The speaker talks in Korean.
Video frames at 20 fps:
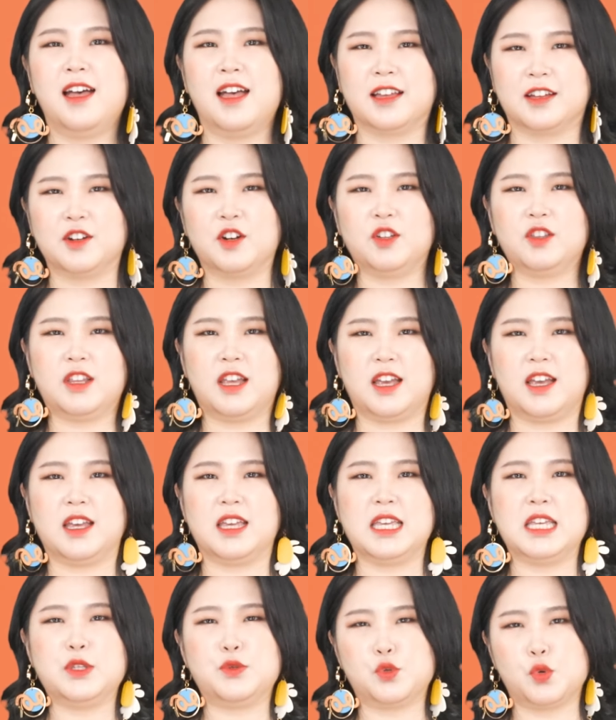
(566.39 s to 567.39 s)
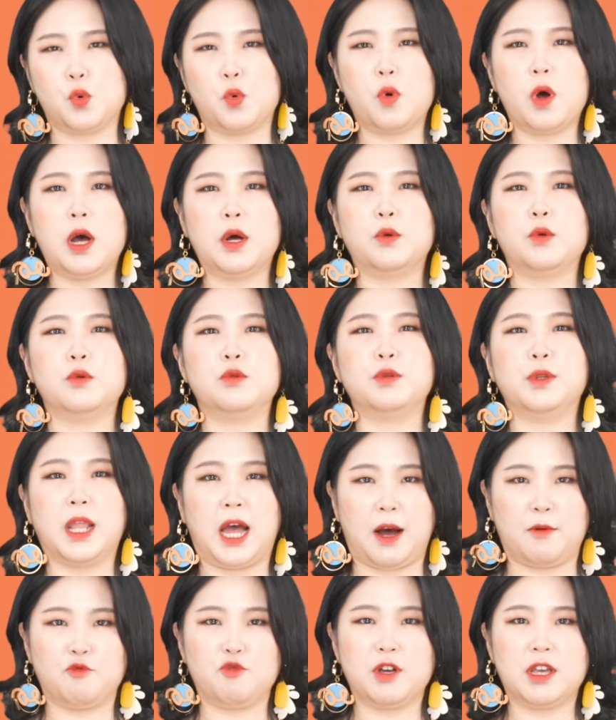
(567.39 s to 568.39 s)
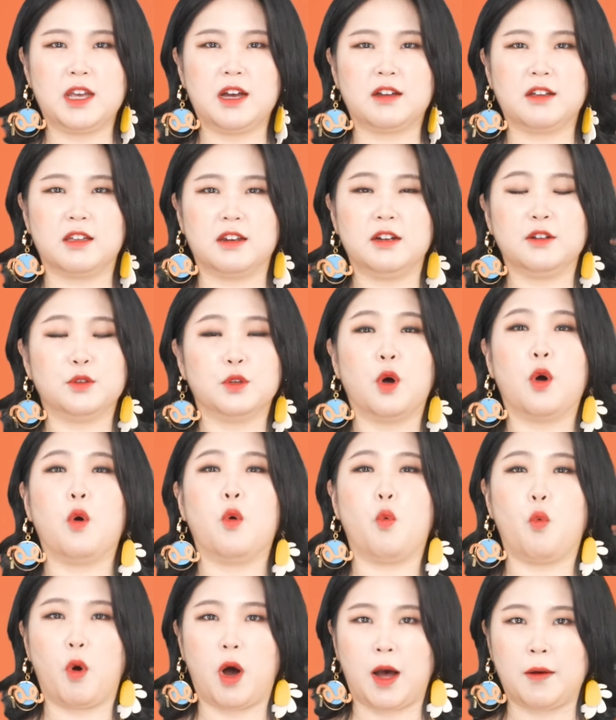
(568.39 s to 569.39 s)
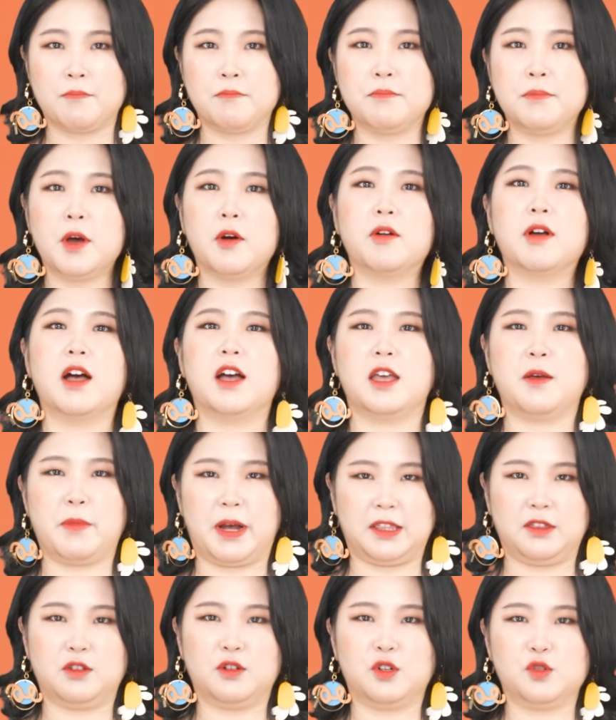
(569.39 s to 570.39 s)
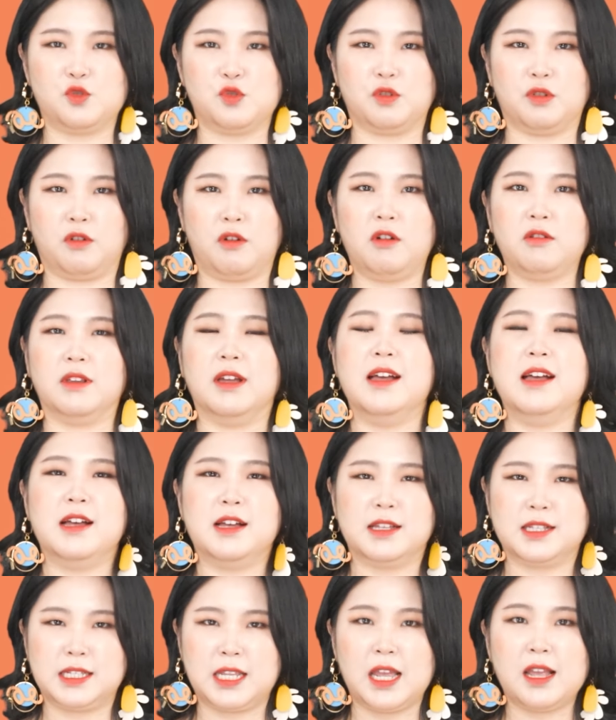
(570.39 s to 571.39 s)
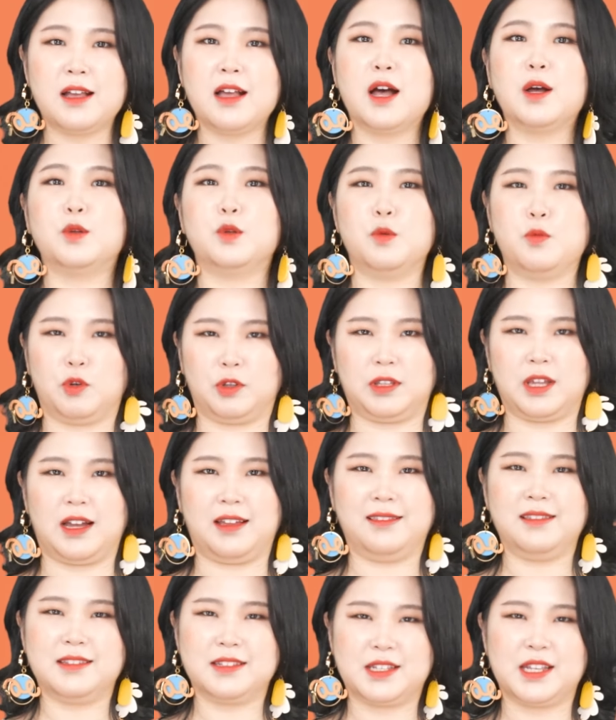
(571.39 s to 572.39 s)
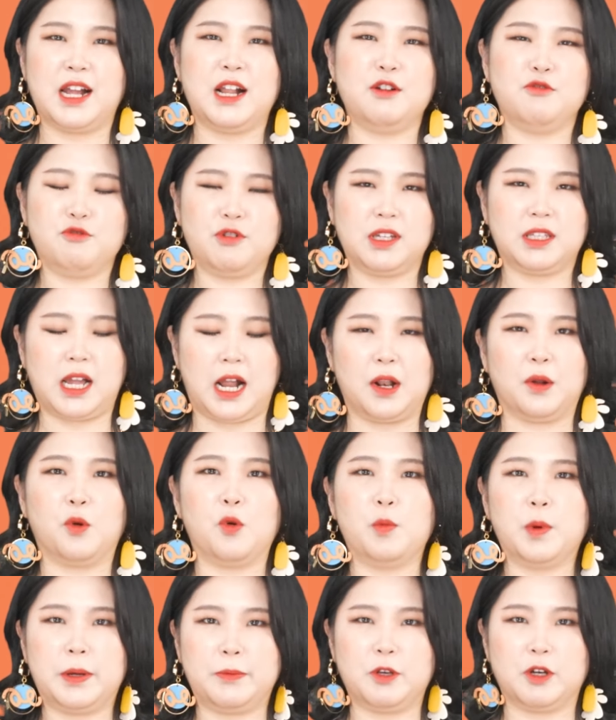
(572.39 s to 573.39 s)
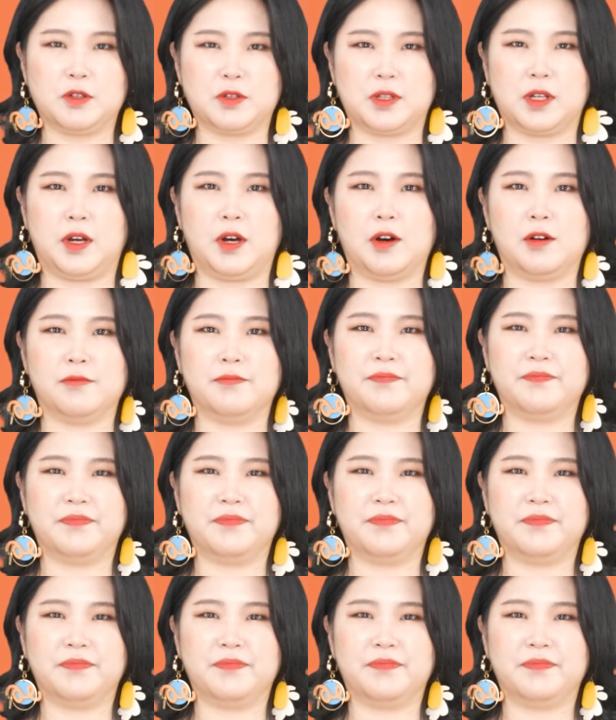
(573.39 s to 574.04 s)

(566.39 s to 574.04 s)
그런데 이 조화로운 나무의 향기를 더 완벽하게 만들어주는 건 생각도 못한 살구의 달콤함이었어요.